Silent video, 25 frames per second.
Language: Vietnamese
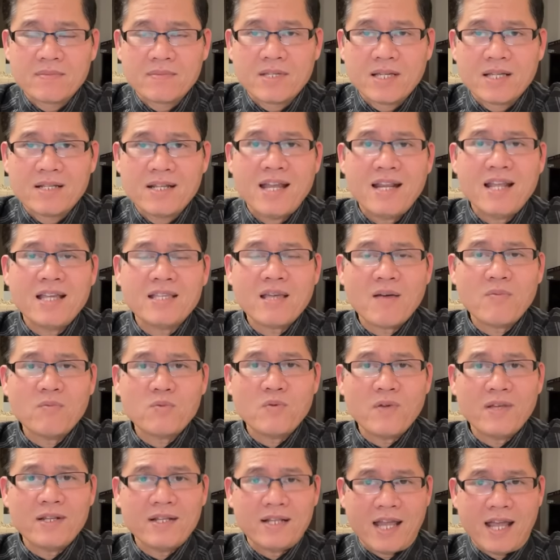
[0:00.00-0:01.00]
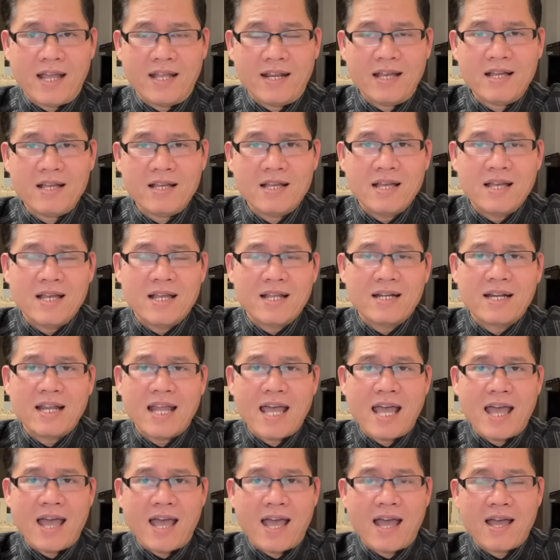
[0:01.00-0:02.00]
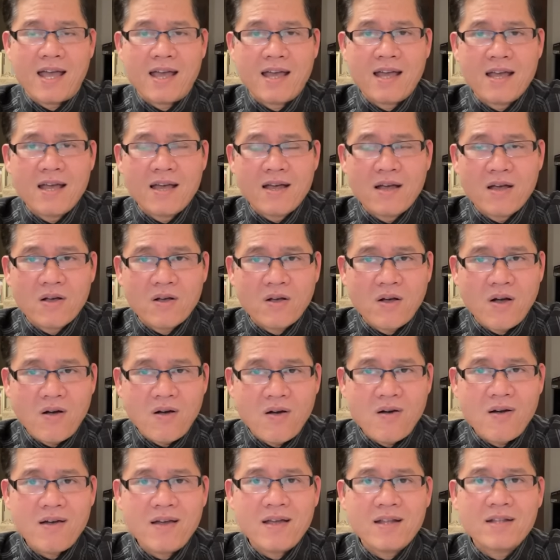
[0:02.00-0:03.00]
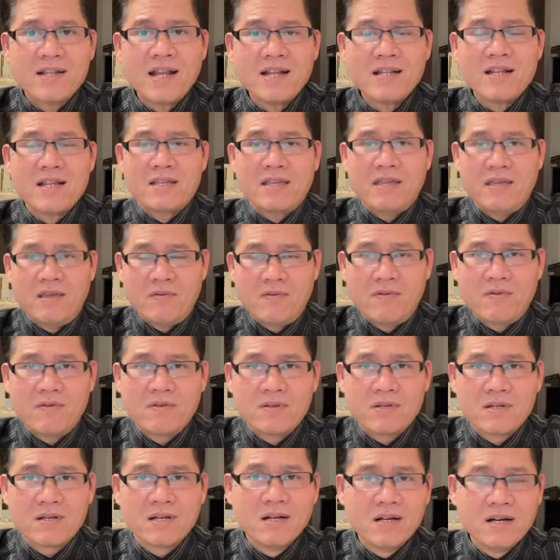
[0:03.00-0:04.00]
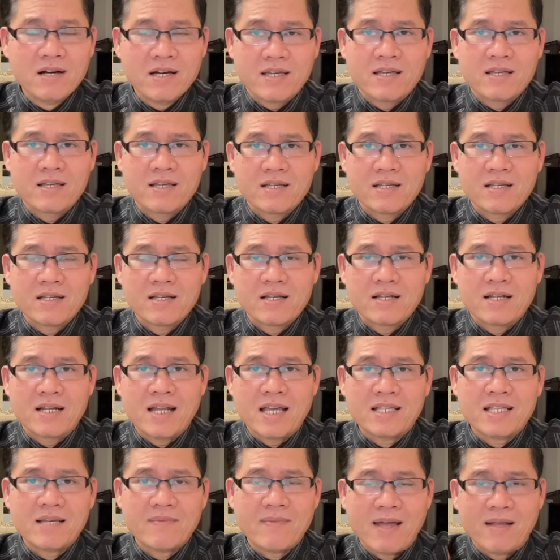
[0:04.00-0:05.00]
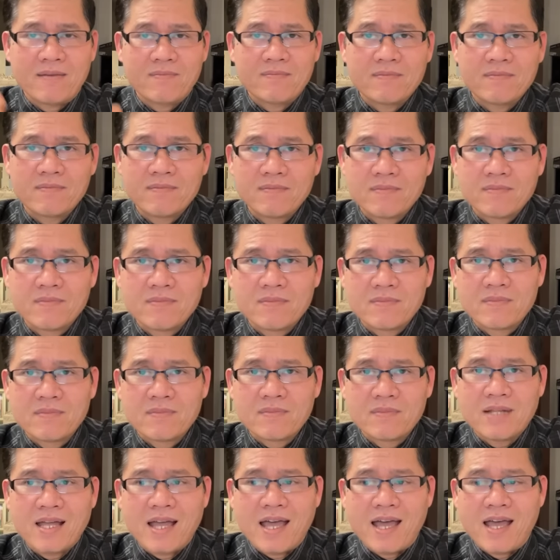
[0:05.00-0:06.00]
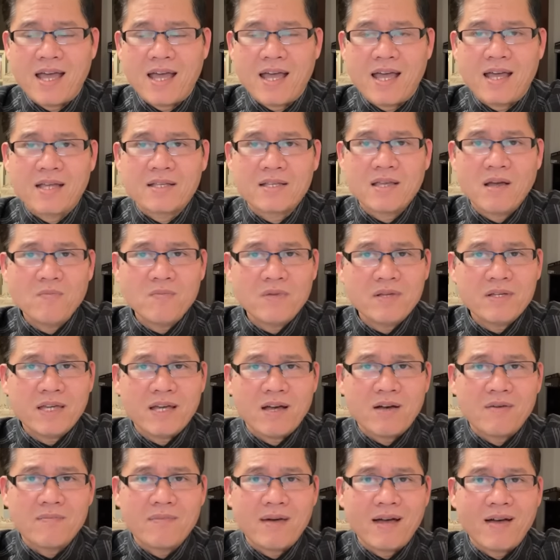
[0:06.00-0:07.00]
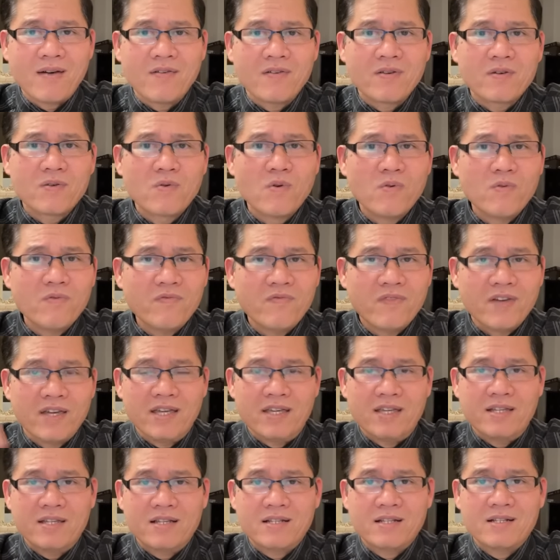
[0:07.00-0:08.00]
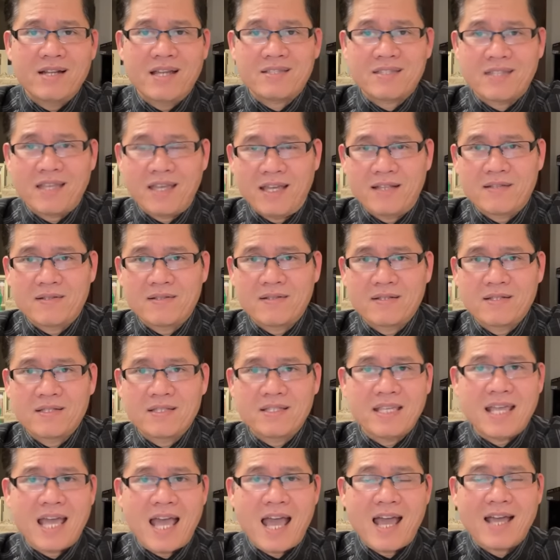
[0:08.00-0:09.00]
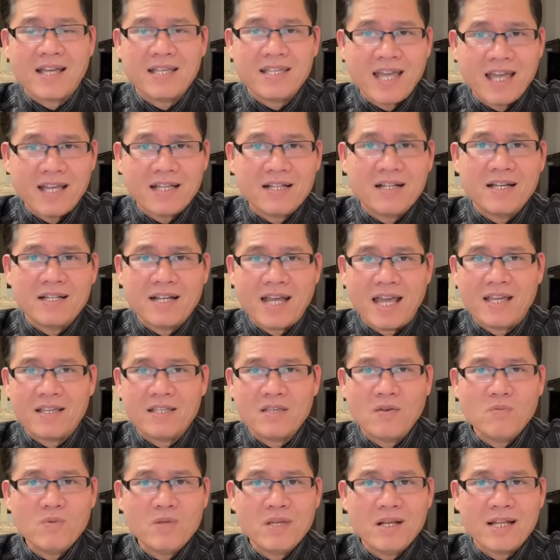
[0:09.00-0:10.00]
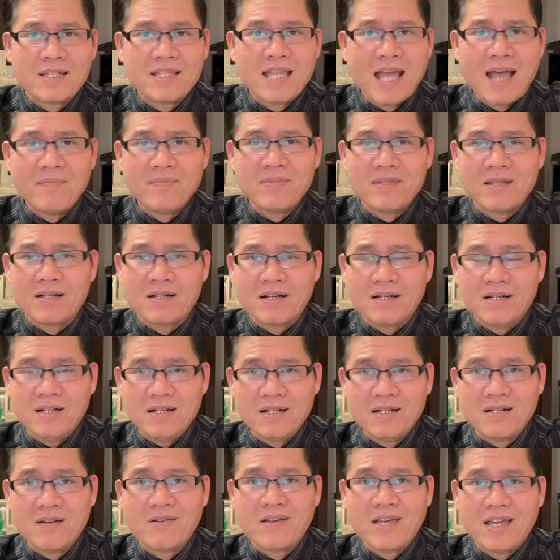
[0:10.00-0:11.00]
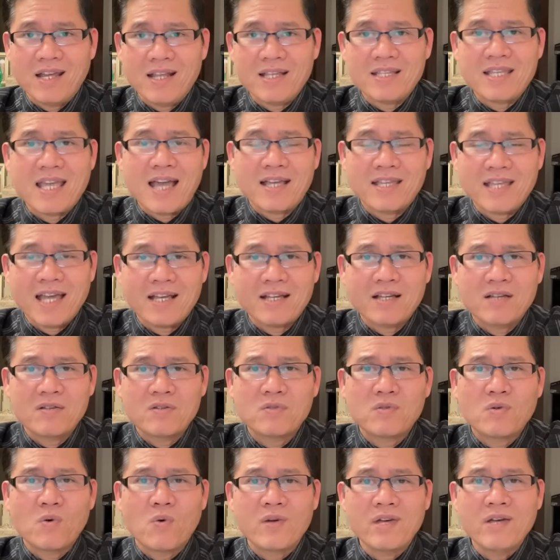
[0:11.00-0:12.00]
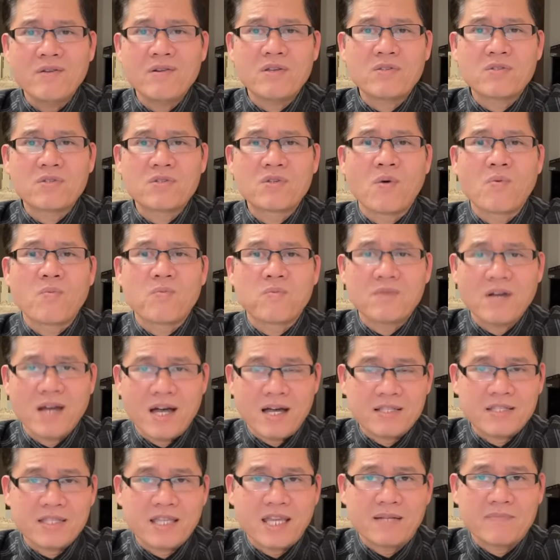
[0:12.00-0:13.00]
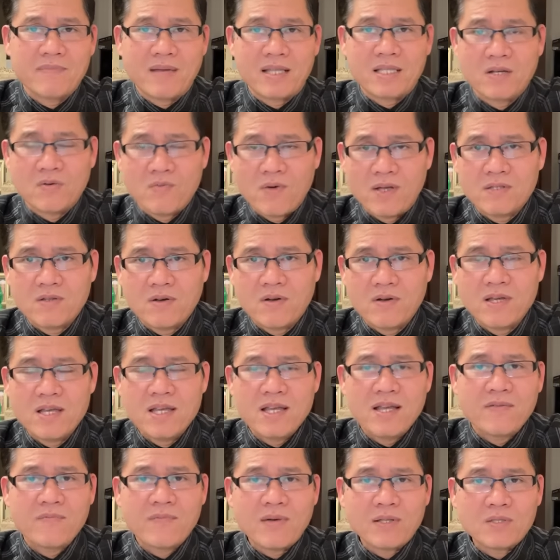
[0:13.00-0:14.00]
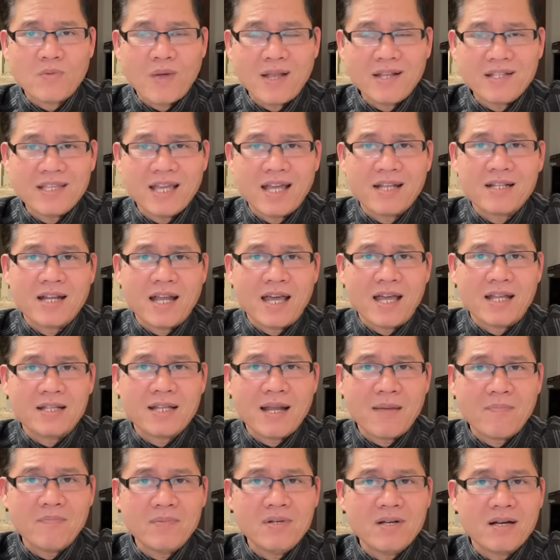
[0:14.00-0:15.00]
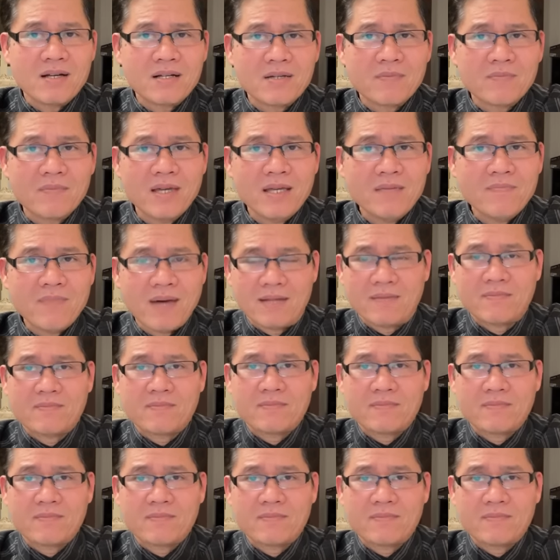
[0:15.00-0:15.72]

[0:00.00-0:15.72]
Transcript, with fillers: nên là trong chuyện này đó là có rất là nhiều người là sao bạn là giống như kiểu mà cũng vì là tiền giả danh người này giống như là thám tử nó kia đó giả danh chủ yếu là trục lợi tiền mạnh thường quân thôi và toán trần là nắm được bí mật